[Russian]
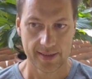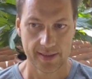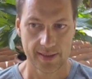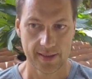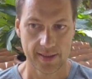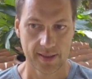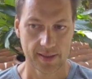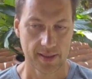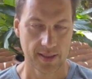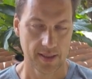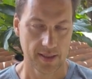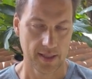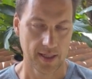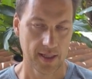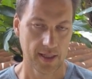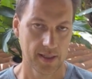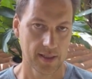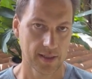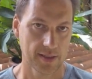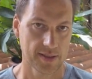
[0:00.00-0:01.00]
И это
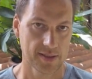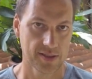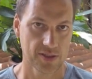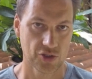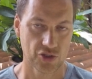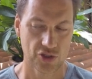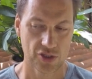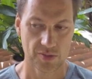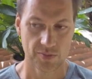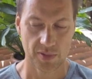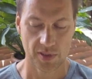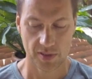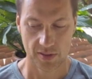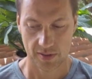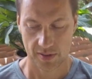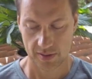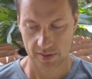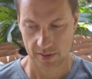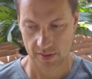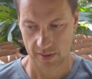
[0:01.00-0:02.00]
реально достижимо.
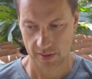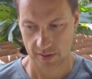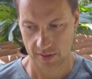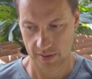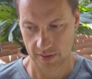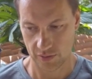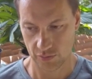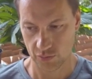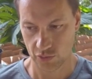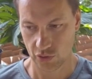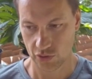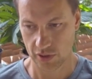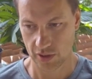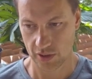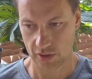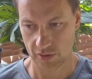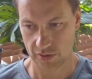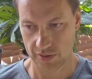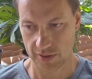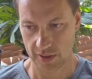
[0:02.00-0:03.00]
У
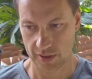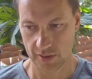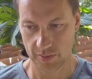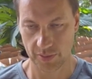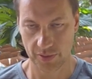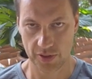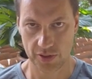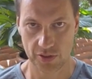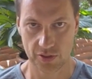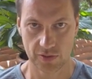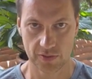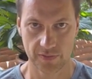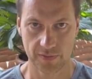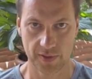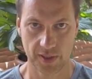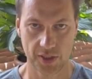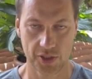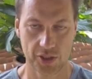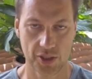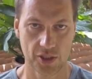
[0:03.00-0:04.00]
многих людей это происходит
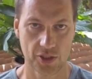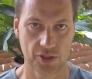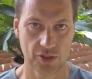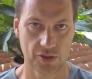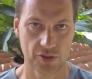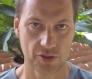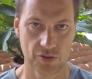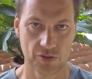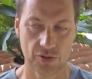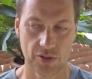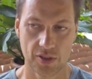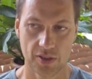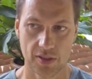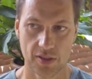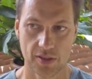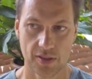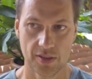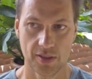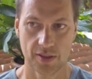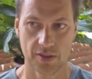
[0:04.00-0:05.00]
в кратчайшие сроки.
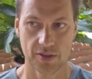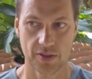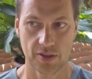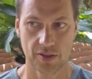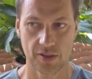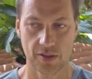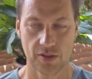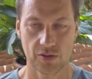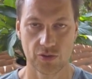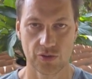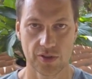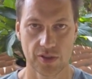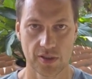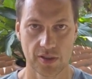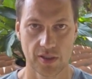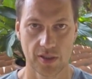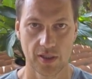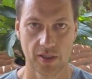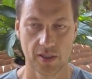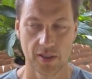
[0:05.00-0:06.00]
Некоторые
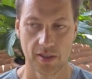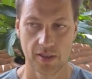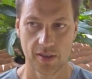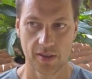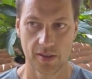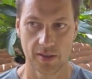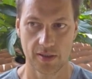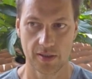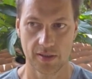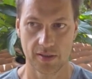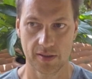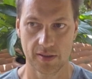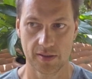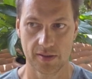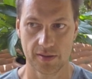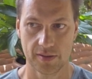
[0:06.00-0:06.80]
люди э,